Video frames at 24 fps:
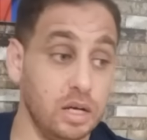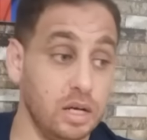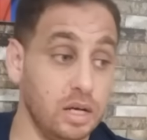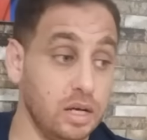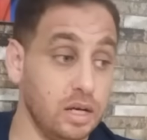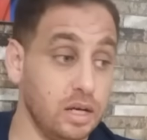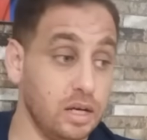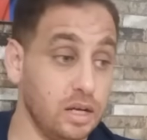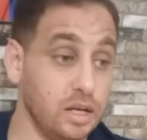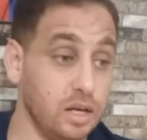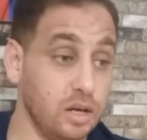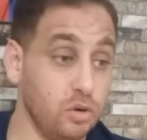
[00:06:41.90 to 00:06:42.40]

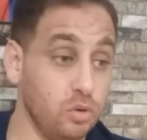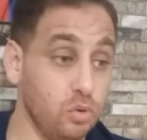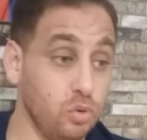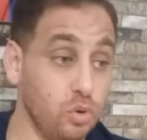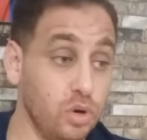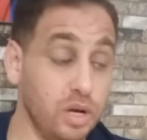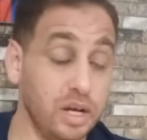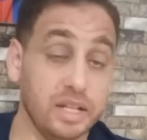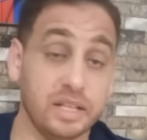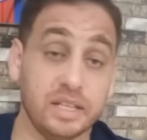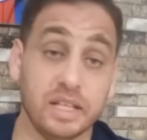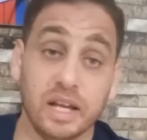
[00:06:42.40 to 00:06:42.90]

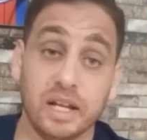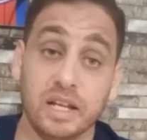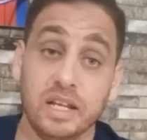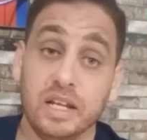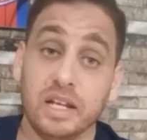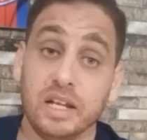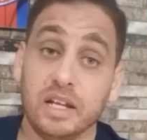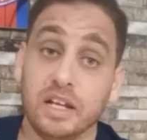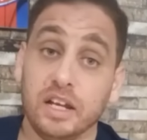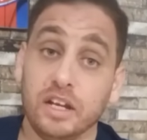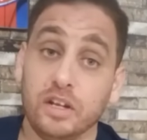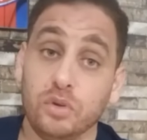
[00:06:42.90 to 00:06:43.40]
راهو
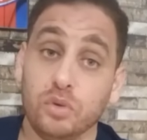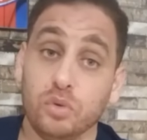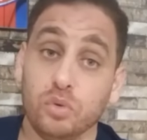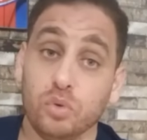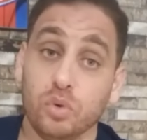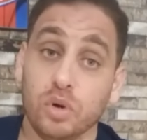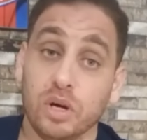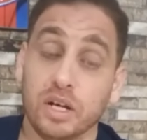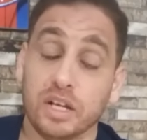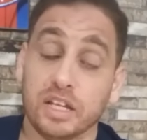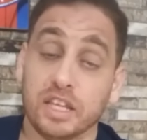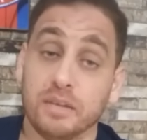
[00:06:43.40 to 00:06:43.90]
دليل
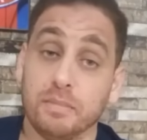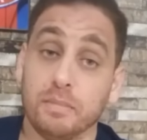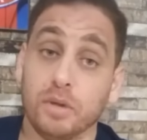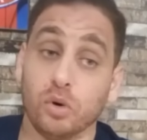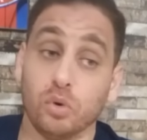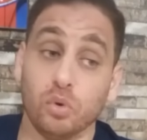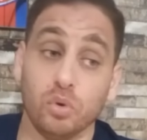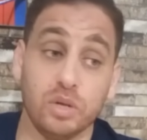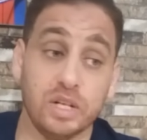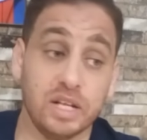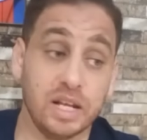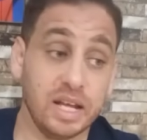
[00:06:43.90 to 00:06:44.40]
انه كما
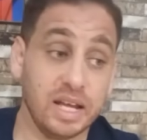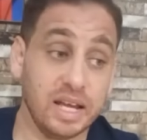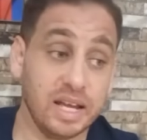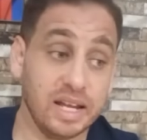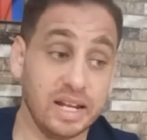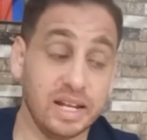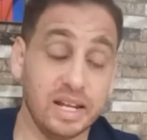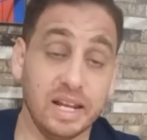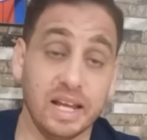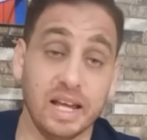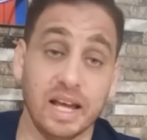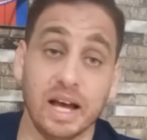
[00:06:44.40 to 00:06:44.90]
قلنا
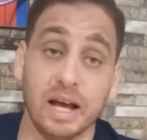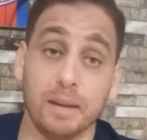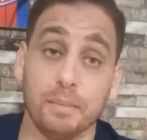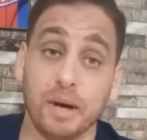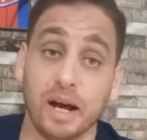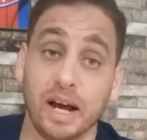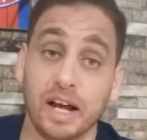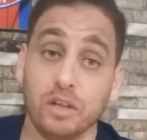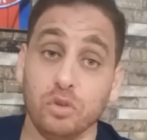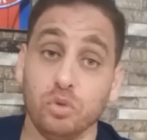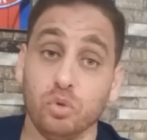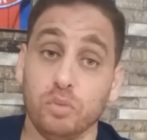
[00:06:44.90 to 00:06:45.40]
اللاعب
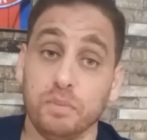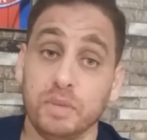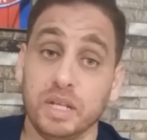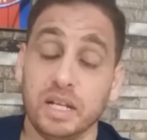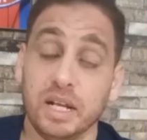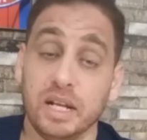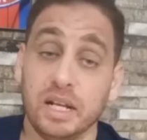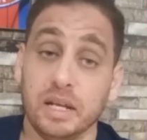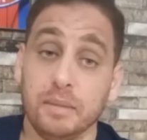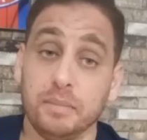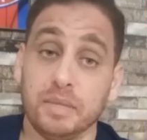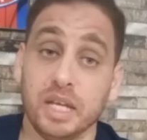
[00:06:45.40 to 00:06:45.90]
عنده من
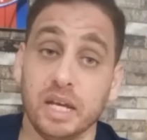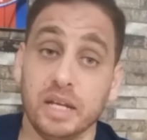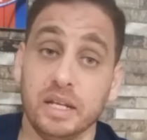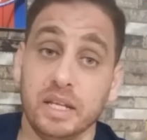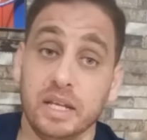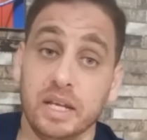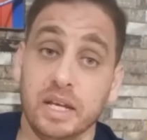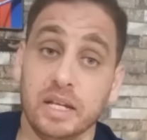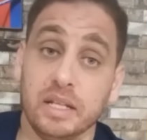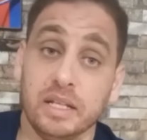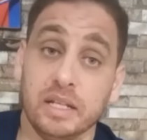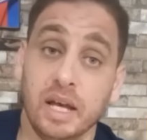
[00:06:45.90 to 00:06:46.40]

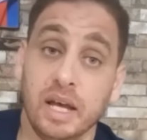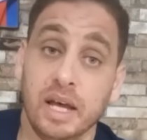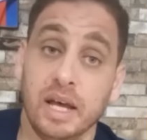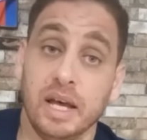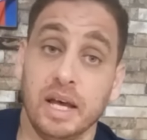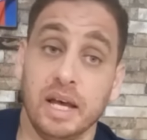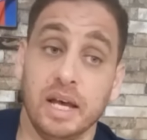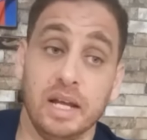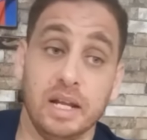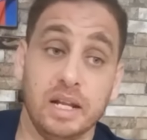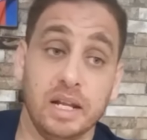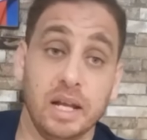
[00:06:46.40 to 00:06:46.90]
الامكانيات
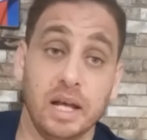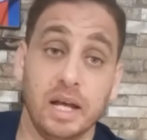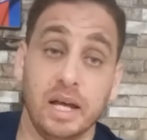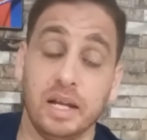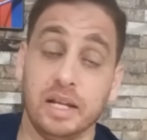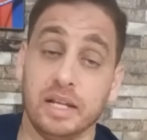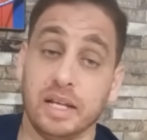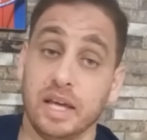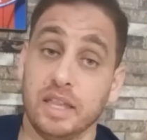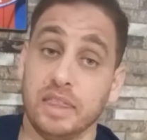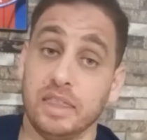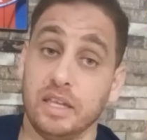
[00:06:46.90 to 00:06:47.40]

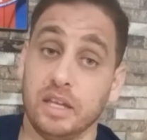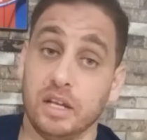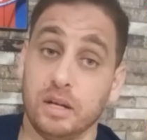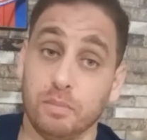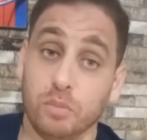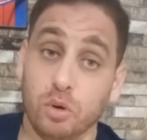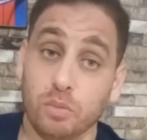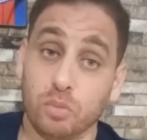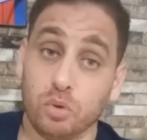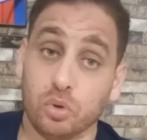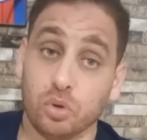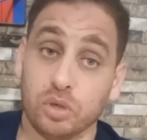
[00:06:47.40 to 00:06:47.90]
الكثير
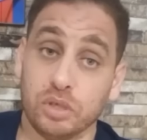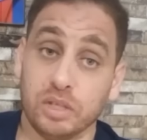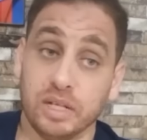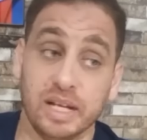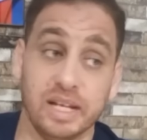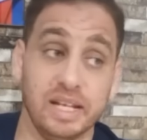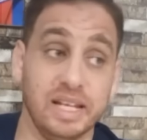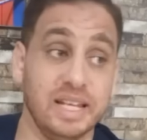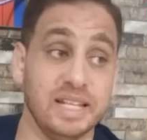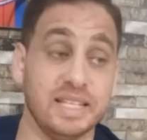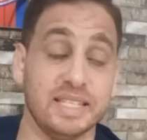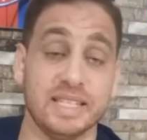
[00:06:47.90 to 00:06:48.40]
ممكن
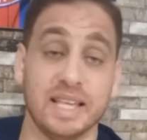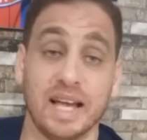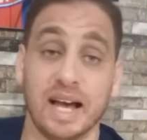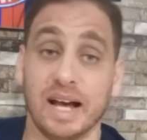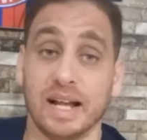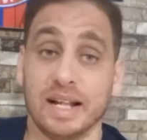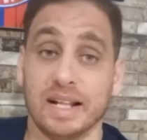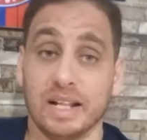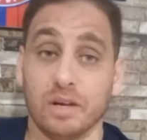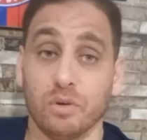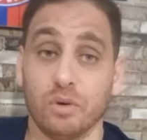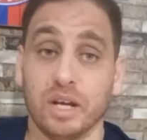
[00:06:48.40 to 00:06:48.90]
اللي
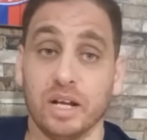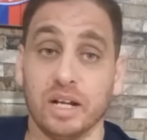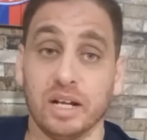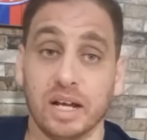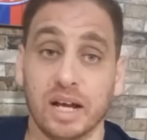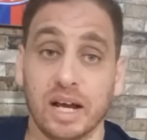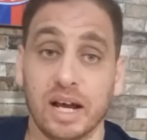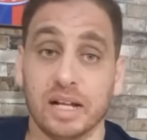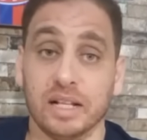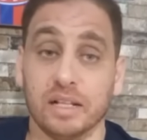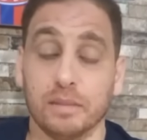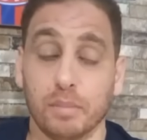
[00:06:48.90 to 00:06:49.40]
يساعد لو كان
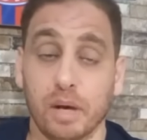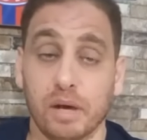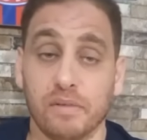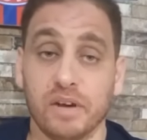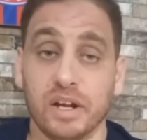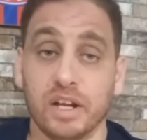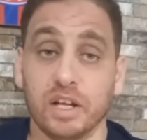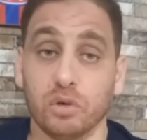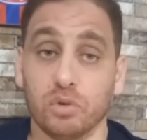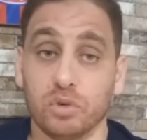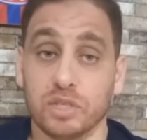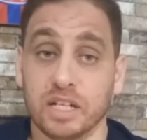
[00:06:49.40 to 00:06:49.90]
قاعد مع
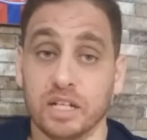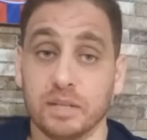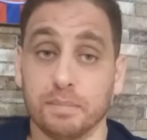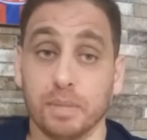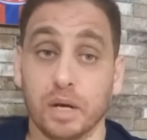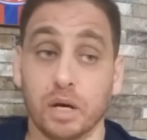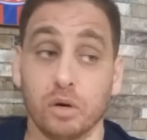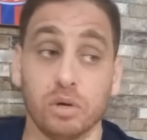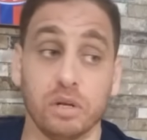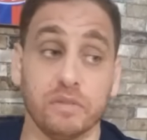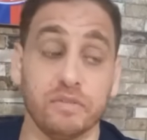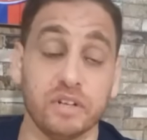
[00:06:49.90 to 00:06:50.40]
فريق سان
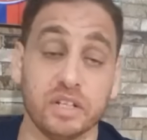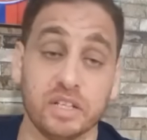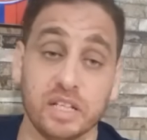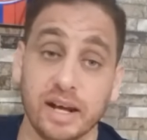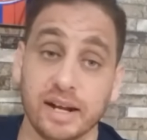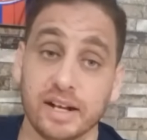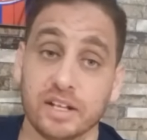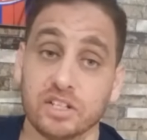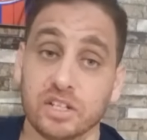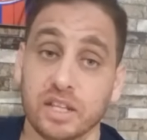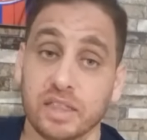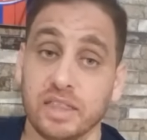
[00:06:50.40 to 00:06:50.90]
باولي في
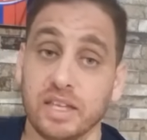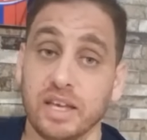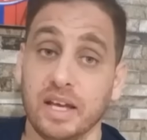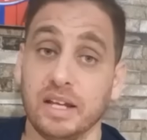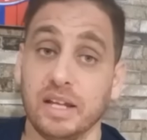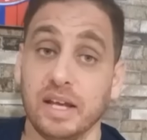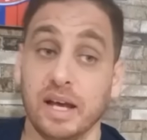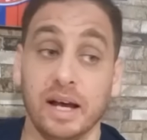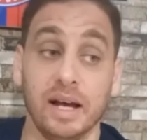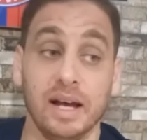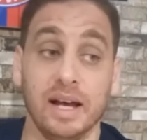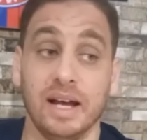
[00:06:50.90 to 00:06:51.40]
الدرجه
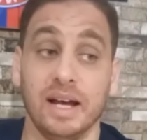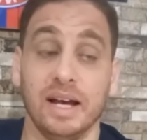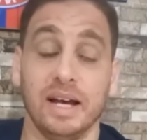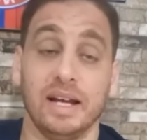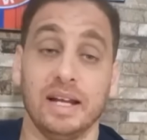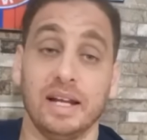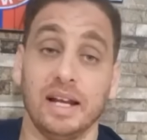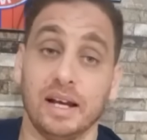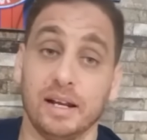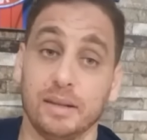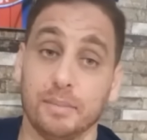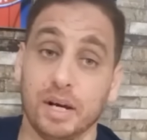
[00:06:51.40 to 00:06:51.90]
الثانيه
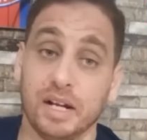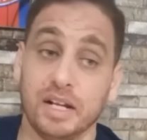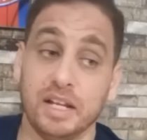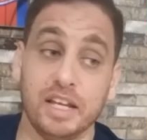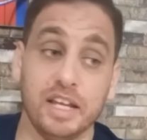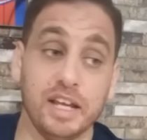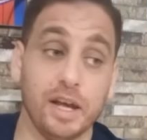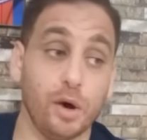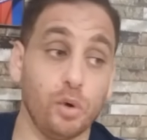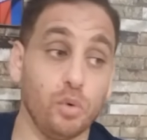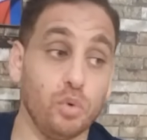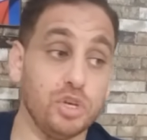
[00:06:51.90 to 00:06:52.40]

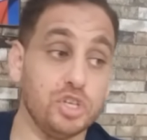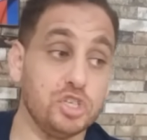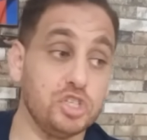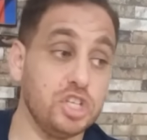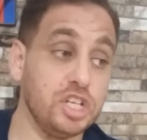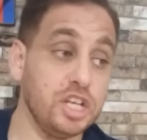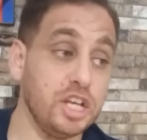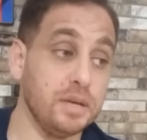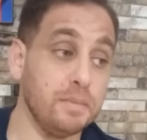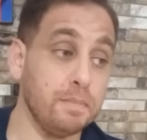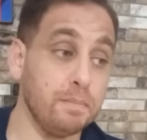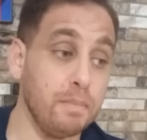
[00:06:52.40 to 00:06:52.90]
الالمانيه
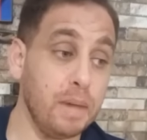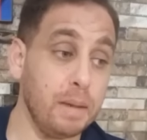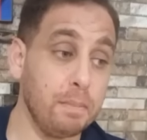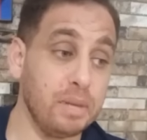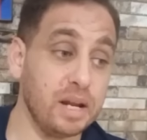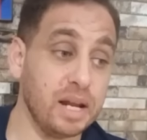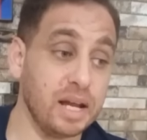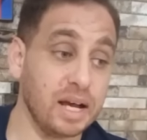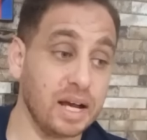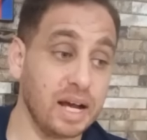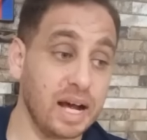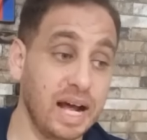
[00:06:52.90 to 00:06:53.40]
ويجيه
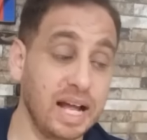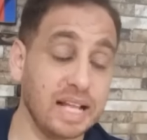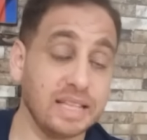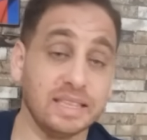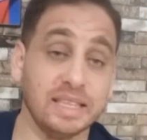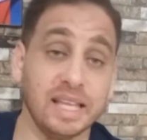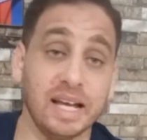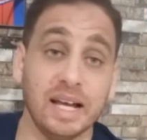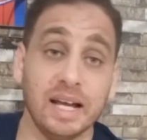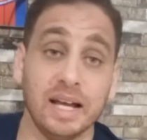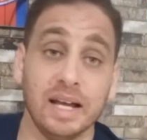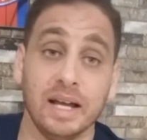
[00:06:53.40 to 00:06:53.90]
مبلغ
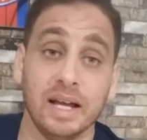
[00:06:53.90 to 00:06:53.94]
حتى